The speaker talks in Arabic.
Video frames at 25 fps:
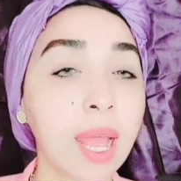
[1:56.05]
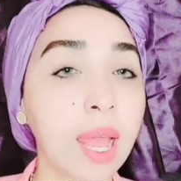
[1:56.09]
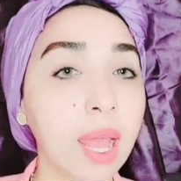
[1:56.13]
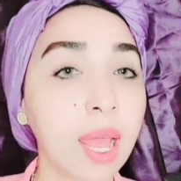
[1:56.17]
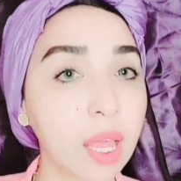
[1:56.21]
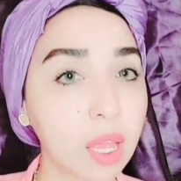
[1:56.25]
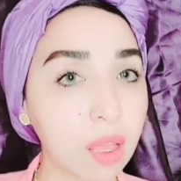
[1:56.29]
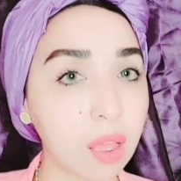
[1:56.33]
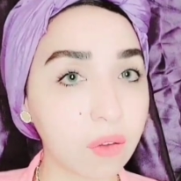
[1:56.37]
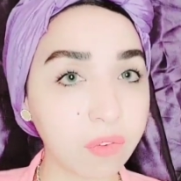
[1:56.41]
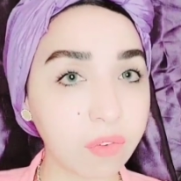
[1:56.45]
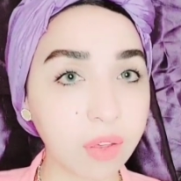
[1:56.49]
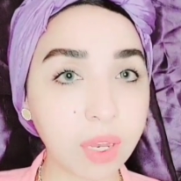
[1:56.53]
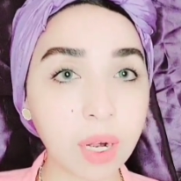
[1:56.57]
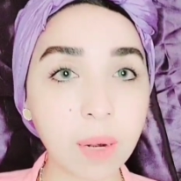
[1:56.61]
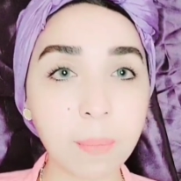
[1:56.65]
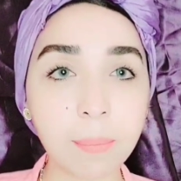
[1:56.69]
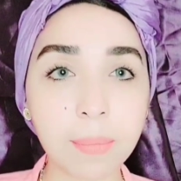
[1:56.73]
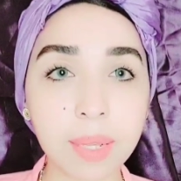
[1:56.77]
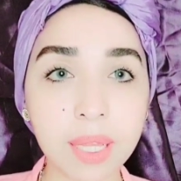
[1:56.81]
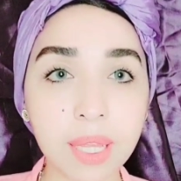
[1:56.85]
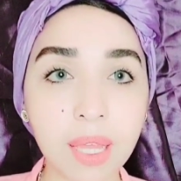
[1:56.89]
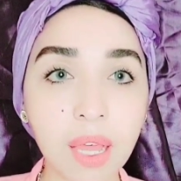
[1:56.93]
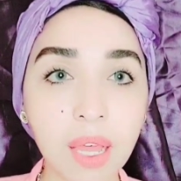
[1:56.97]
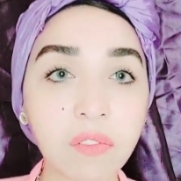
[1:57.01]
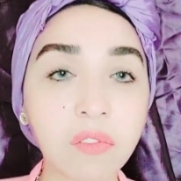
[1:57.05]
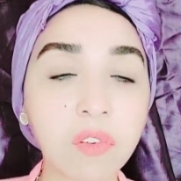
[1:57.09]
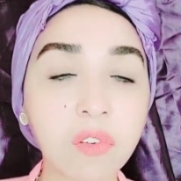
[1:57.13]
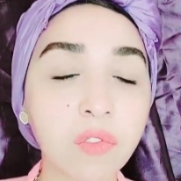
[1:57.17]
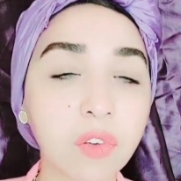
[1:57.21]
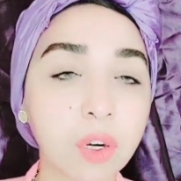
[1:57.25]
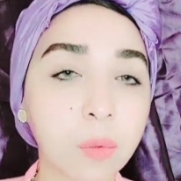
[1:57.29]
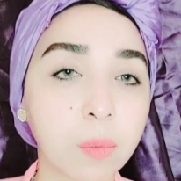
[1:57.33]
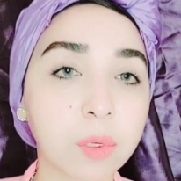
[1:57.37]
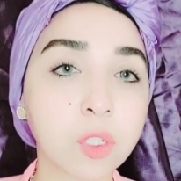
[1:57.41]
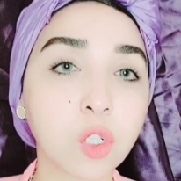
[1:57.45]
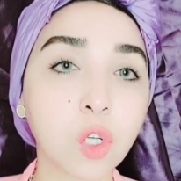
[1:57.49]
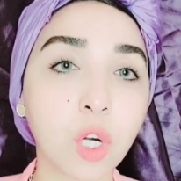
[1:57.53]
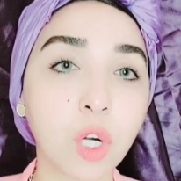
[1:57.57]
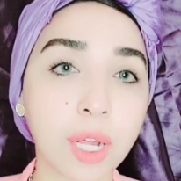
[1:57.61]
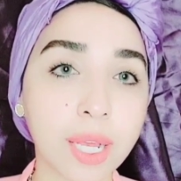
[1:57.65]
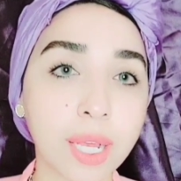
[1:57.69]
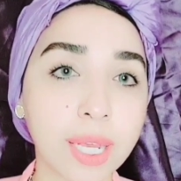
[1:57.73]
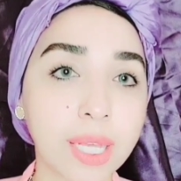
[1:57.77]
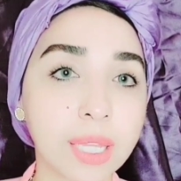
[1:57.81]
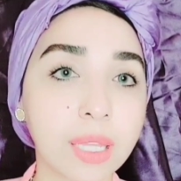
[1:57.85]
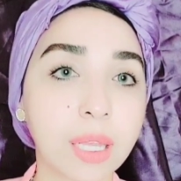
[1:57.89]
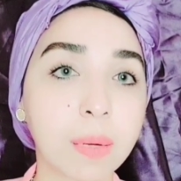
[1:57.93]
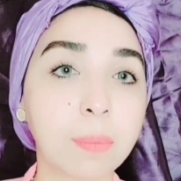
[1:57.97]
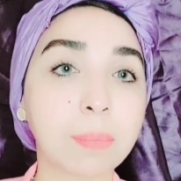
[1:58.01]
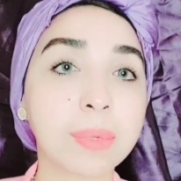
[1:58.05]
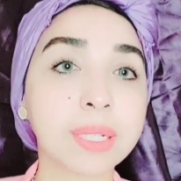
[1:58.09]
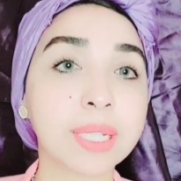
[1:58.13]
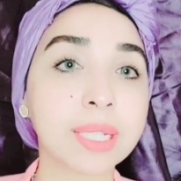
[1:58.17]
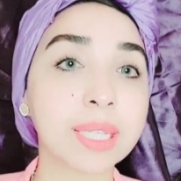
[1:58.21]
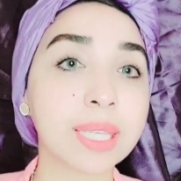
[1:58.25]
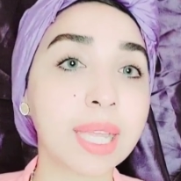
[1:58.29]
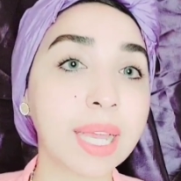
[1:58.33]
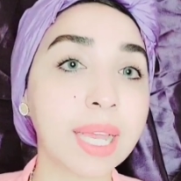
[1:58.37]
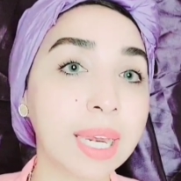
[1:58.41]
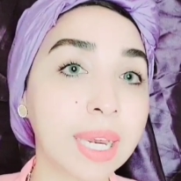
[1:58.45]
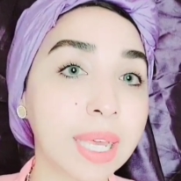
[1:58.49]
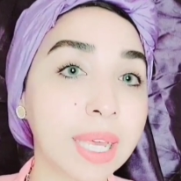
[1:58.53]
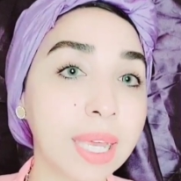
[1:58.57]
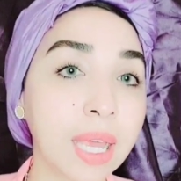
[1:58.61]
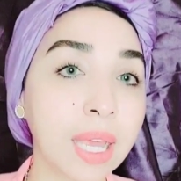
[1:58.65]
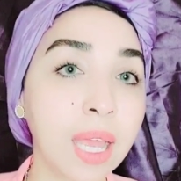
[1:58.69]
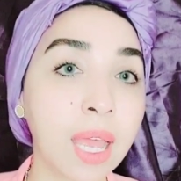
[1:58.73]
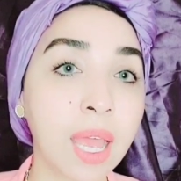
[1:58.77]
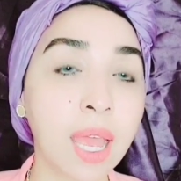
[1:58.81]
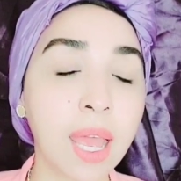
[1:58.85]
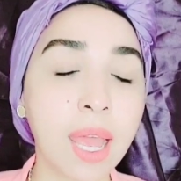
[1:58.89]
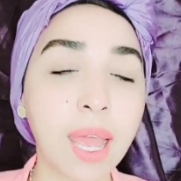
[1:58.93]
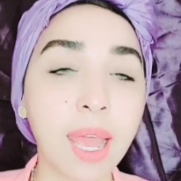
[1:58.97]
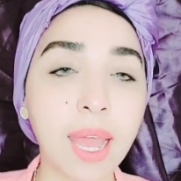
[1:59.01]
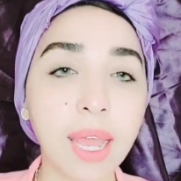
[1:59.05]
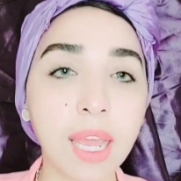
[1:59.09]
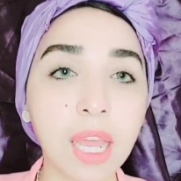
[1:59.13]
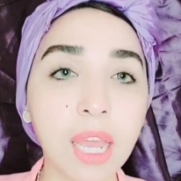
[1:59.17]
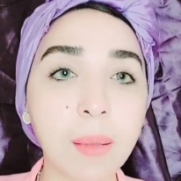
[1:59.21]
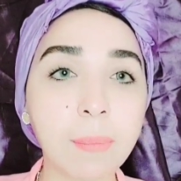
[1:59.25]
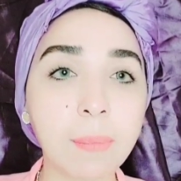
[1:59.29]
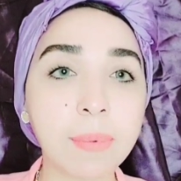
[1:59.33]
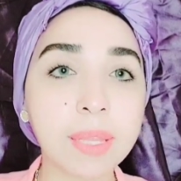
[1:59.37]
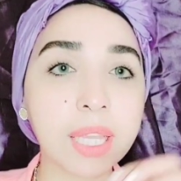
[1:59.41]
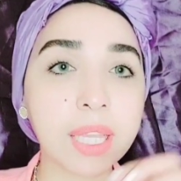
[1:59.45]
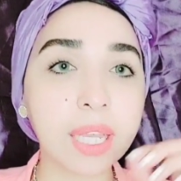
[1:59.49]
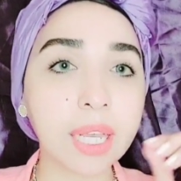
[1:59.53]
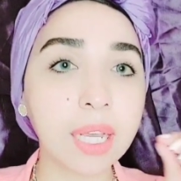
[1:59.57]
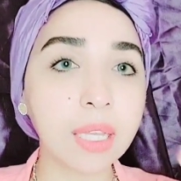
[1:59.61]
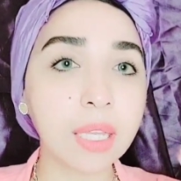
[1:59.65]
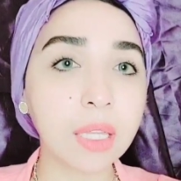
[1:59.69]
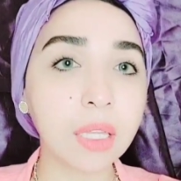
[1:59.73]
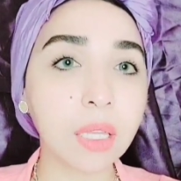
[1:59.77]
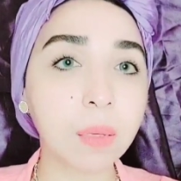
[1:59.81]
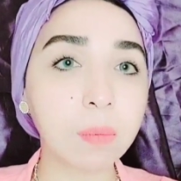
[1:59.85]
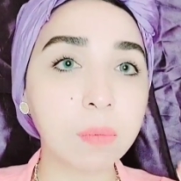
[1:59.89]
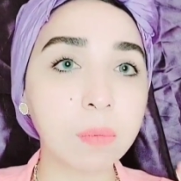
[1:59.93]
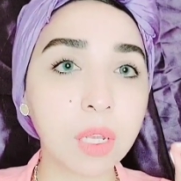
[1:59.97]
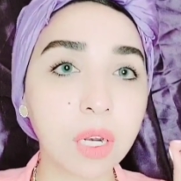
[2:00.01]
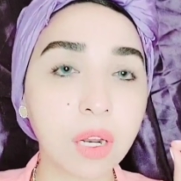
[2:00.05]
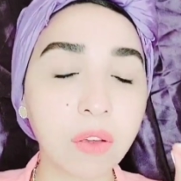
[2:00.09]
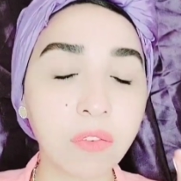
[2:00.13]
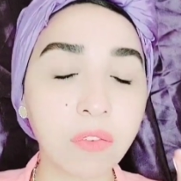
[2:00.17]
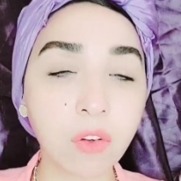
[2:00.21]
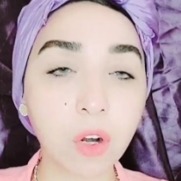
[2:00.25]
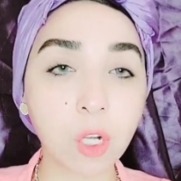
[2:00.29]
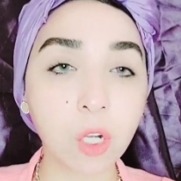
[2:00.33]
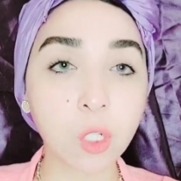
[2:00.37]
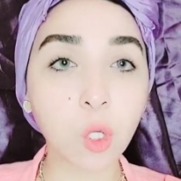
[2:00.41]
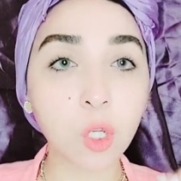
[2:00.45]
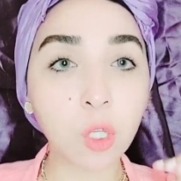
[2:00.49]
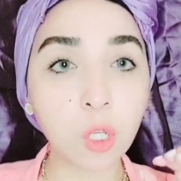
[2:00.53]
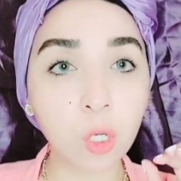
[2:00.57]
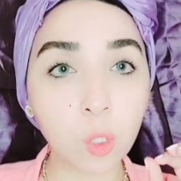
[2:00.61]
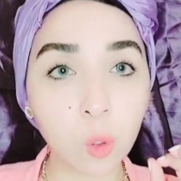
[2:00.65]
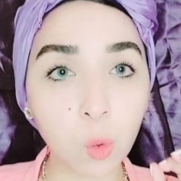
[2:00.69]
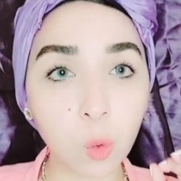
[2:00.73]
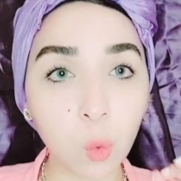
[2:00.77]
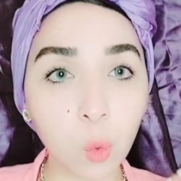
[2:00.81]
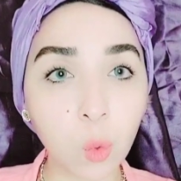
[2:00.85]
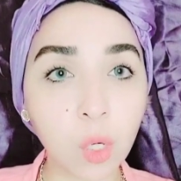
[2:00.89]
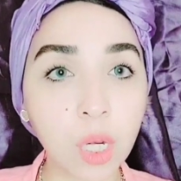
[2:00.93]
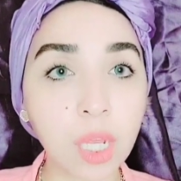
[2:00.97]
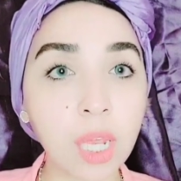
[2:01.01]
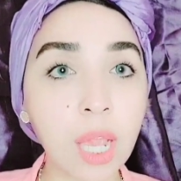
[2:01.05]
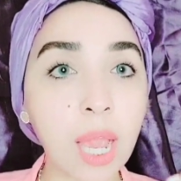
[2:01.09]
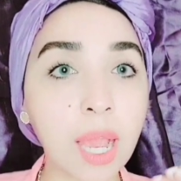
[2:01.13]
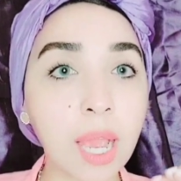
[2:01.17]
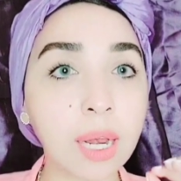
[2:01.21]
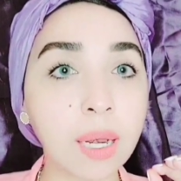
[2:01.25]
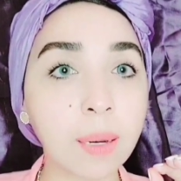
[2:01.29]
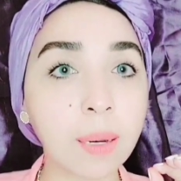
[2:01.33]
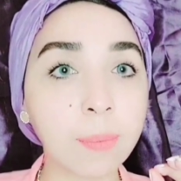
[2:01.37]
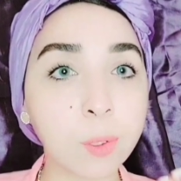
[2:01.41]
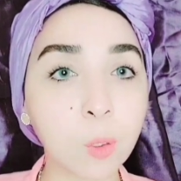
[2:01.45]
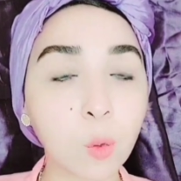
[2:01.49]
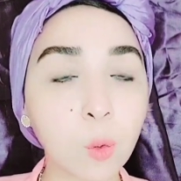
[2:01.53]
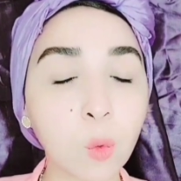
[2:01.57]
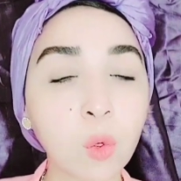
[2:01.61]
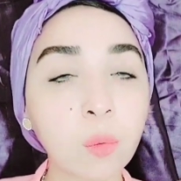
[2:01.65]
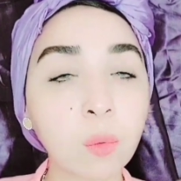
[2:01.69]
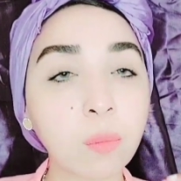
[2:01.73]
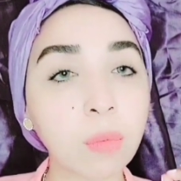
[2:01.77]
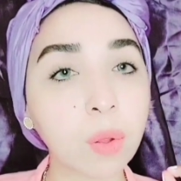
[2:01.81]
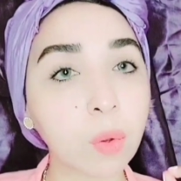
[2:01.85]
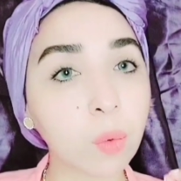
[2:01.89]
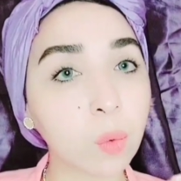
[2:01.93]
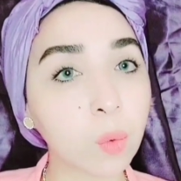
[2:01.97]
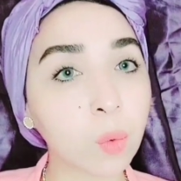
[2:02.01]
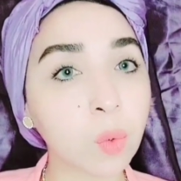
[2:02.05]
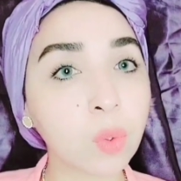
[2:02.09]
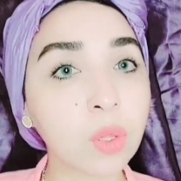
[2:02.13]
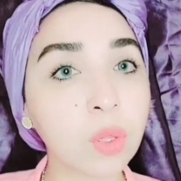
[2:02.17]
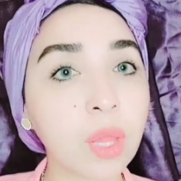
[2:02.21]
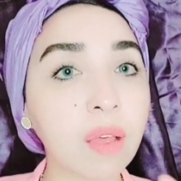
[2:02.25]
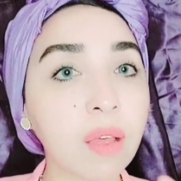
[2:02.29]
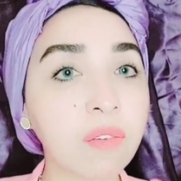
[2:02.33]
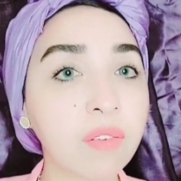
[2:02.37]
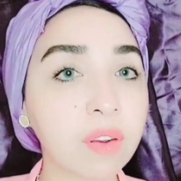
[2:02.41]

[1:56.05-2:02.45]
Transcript: هي فعلا بتجفف البشره جدا بس ده ليه هي بتحد من الافرازات الدهنيه اللي بتكون موجوده في